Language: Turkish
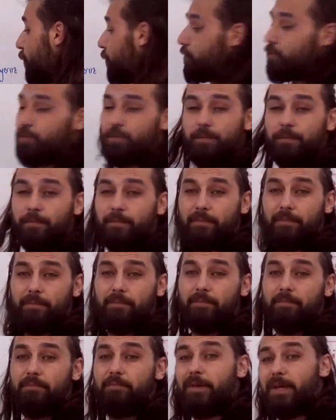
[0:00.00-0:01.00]
bulut.
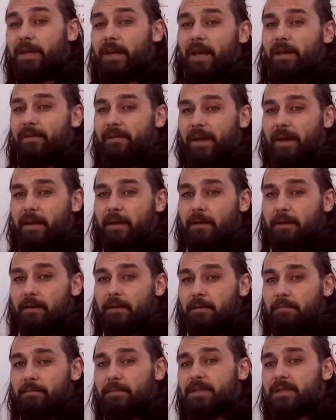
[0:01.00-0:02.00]
Bir eve
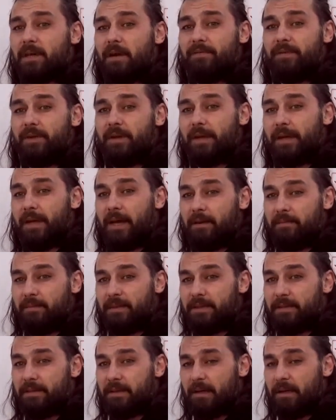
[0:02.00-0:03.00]
misafirin
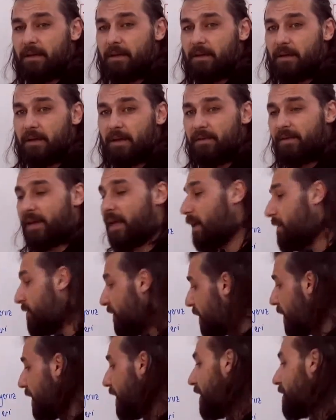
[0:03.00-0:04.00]
gelmesi ve
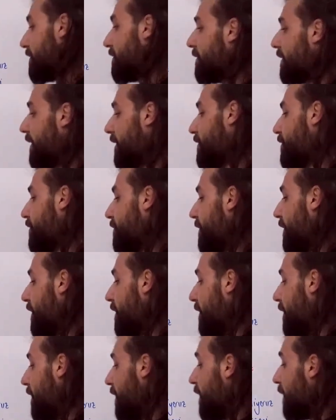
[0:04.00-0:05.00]
evin hayatının değişimi.
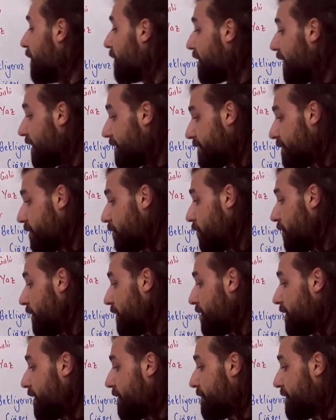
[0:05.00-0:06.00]
Tersine dönen
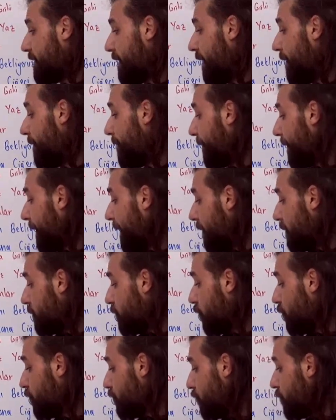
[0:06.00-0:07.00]
şemsiye.
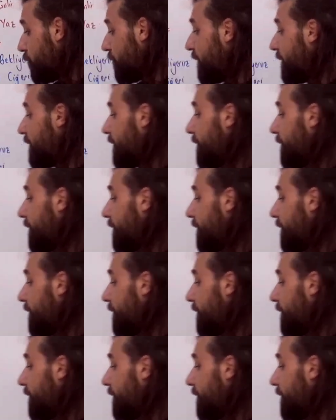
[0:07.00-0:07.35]
Sonsuzluk